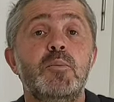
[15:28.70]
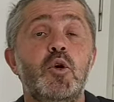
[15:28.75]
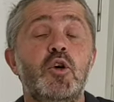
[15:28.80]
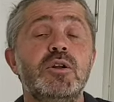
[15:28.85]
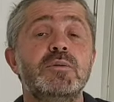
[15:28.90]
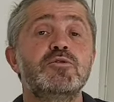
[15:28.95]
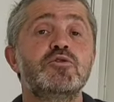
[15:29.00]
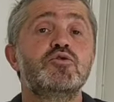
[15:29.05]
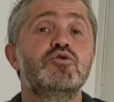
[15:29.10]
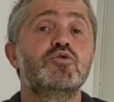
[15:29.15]

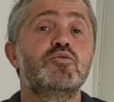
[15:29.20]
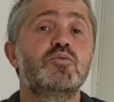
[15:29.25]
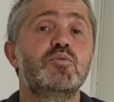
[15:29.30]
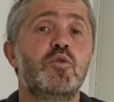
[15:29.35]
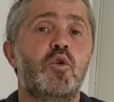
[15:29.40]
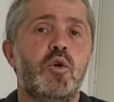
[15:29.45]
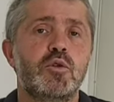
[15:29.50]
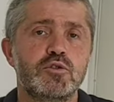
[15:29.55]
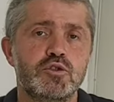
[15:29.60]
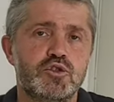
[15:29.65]
Böyle bir
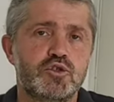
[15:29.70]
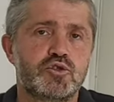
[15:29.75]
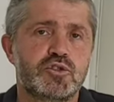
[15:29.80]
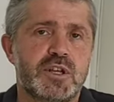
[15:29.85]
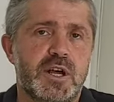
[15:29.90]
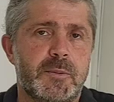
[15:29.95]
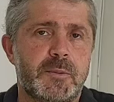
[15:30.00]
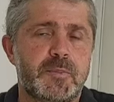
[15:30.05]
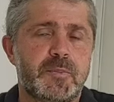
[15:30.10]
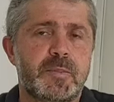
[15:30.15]
durum
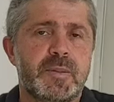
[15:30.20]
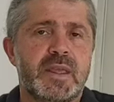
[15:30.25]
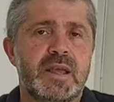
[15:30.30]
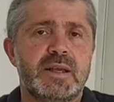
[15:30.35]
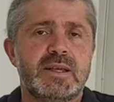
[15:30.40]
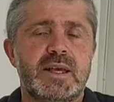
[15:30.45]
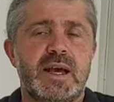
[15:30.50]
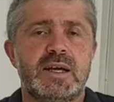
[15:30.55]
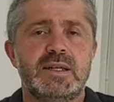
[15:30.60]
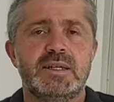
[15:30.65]
oluşursa.
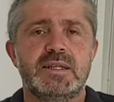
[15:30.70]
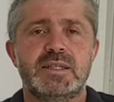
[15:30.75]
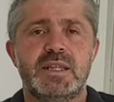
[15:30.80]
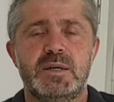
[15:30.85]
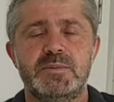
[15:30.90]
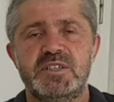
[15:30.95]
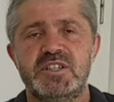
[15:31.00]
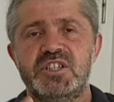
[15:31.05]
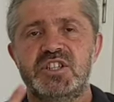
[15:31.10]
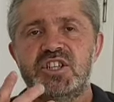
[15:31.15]
Yani
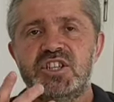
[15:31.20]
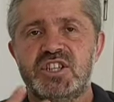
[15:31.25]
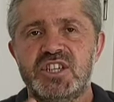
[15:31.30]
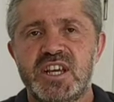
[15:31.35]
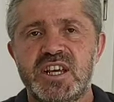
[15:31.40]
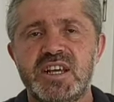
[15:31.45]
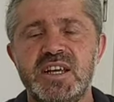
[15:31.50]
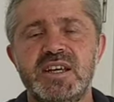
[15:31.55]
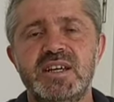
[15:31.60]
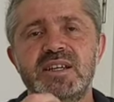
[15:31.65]
tabii
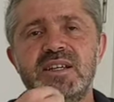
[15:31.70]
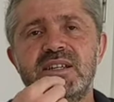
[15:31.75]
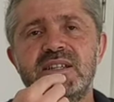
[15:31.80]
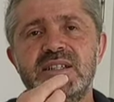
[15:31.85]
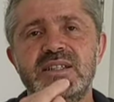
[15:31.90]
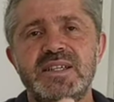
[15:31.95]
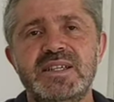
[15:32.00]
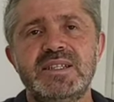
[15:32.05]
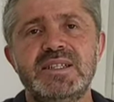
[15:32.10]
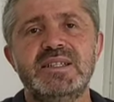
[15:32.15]

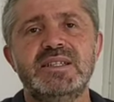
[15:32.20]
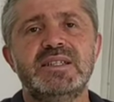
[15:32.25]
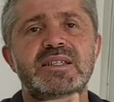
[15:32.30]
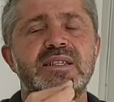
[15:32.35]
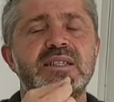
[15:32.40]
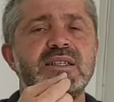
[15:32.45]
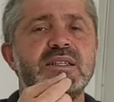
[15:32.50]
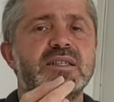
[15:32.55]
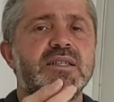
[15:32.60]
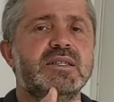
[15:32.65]
şişenin
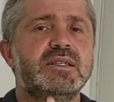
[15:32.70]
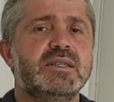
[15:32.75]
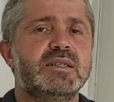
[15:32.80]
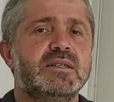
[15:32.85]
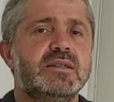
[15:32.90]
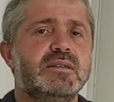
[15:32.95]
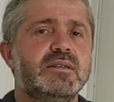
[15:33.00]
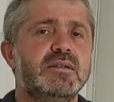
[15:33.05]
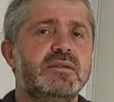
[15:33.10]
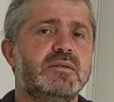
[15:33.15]
e,
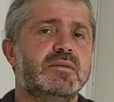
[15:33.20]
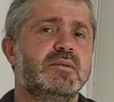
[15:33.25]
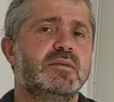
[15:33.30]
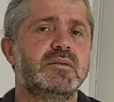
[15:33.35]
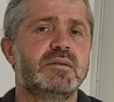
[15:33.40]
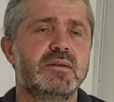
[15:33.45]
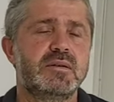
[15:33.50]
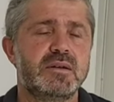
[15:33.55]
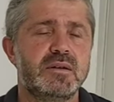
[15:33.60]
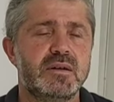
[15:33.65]

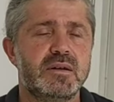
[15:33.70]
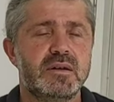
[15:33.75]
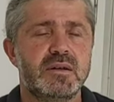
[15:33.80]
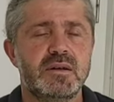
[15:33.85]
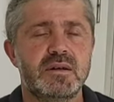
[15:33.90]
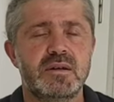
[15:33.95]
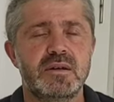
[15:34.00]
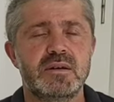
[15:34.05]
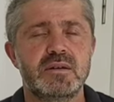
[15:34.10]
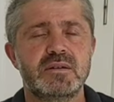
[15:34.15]

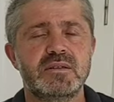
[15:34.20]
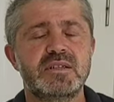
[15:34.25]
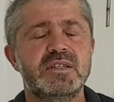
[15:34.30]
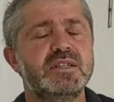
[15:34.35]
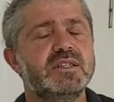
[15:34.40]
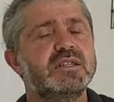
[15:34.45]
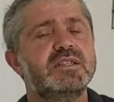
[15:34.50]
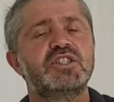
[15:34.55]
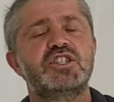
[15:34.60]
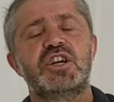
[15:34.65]

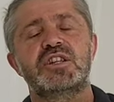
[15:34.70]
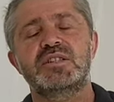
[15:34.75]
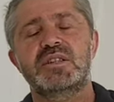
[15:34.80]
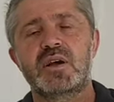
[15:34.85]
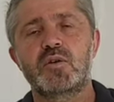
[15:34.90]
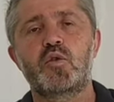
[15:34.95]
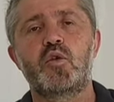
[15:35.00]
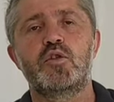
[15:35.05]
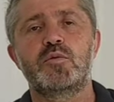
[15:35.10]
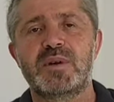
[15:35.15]
kırık,
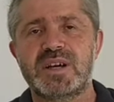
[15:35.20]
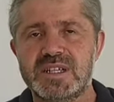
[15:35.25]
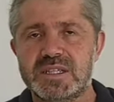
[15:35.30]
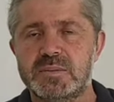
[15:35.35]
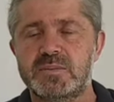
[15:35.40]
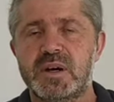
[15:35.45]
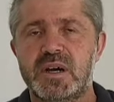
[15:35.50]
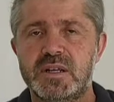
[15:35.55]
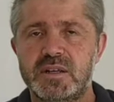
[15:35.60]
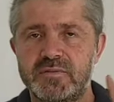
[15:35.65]
çatlak olma
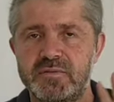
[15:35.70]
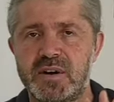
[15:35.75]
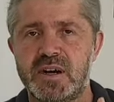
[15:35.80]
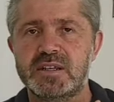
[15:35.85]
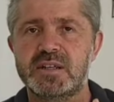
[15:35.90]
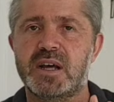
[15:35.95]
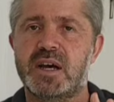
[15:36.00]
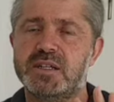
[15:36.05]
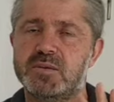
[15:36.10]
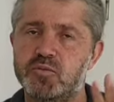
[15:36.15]
ihtimali
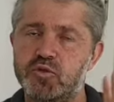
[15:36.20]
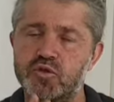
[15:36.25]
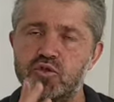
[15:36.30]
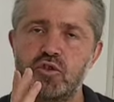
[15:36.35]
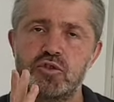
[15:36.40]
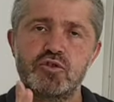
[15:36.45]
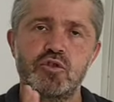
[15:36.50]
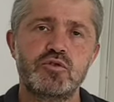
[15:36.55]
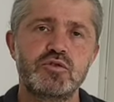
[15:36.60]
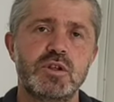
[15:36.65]
var. Hani bunu
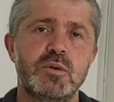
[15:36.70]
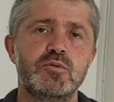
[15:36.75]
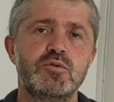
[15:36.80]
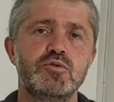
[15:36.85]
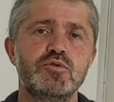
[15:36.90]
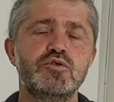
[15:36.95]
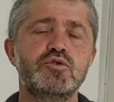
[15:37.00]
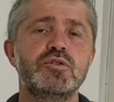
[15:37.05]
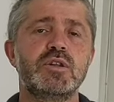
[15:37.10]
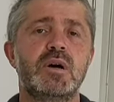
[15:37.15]
göz önünde
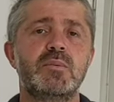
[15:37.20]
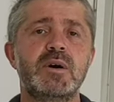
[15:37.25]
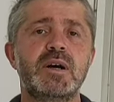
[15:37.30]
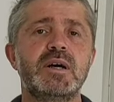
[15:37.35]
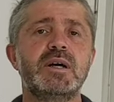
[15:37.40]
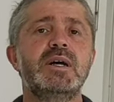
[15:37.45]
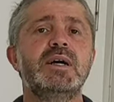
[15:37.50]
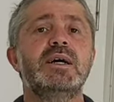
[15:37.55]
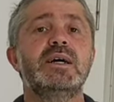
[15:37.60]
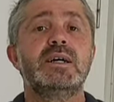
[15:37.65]
bulundurun
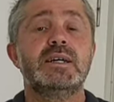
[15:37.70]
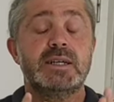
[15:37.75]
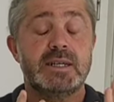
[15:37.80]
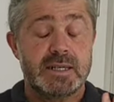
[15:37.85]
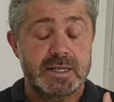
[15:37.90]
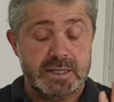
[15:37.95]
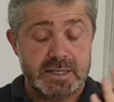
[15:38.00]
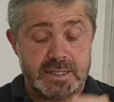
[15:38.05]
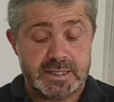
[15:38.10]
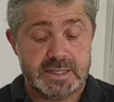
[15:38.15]
ama
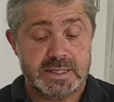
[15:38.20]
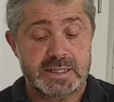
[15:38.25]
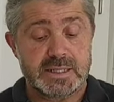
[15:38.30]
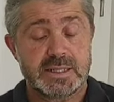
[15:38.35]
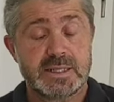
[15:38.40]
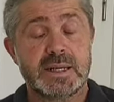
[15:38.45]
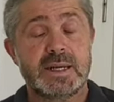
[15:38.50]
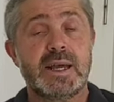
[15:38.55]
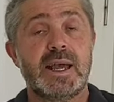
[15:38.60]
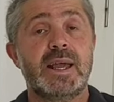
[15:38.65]
e,
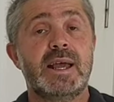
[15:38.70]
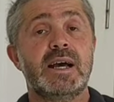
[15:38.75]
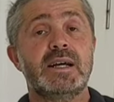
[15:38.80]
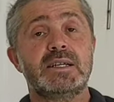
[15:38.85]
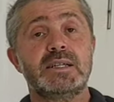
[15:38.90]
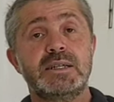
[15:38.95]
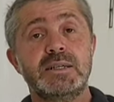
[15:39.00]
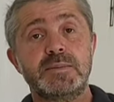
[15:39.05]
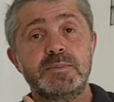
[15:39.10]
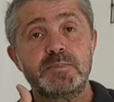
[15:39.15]

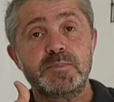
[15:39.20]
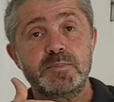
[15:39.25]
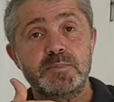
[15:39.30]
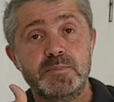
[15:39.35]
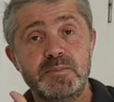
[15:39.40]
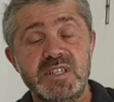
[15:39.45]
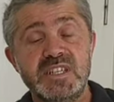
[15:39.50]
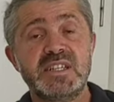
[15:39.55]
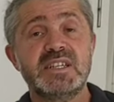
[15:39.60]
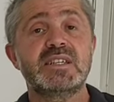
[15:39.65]
eğer
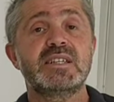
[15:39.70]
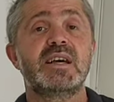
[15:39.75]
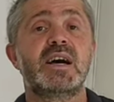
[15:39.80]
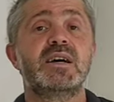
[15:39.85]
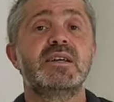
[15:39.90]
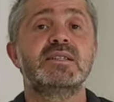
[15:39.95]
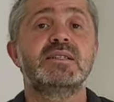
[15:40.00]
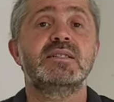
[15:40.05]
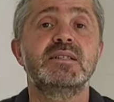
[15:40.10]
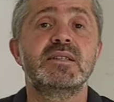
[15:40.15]
bir iki
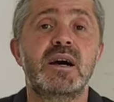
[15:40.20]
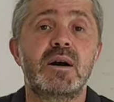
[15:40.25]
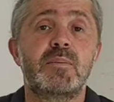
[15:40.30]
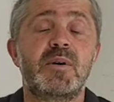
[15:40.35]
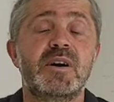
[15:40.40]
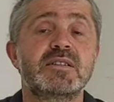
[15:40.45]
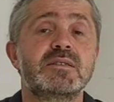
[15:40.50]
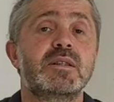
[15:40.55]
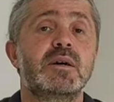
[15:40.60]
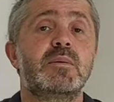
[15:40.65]
tanesinin
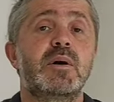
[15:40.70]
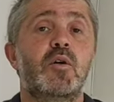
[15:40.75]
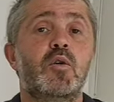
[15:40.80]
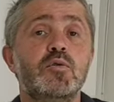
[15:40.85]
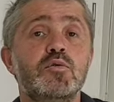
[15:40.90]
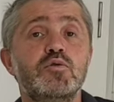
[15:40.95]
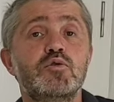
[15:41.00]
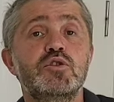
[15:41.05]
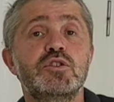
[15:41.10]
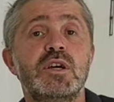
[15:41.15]
daha patlama
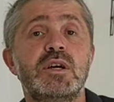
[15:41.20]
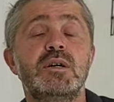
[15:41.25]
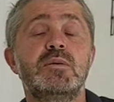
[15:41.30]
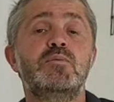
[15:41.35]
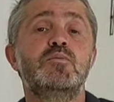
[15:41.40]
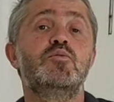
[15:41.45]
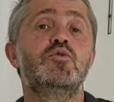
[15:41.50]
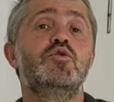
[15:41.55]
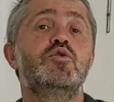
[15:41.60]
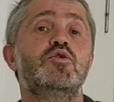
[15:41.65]

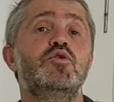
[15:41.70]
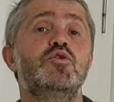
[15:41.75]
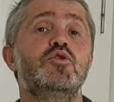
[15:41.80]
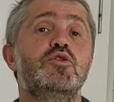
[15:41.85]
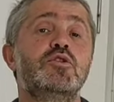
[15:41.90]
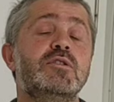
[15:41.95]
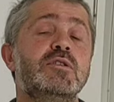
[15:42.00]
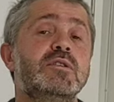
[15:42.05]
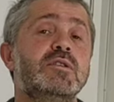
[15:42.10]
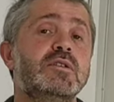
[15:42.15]
olursa
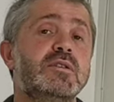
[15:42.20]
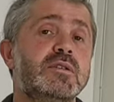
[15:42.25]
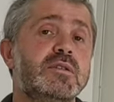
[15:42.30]
bu e,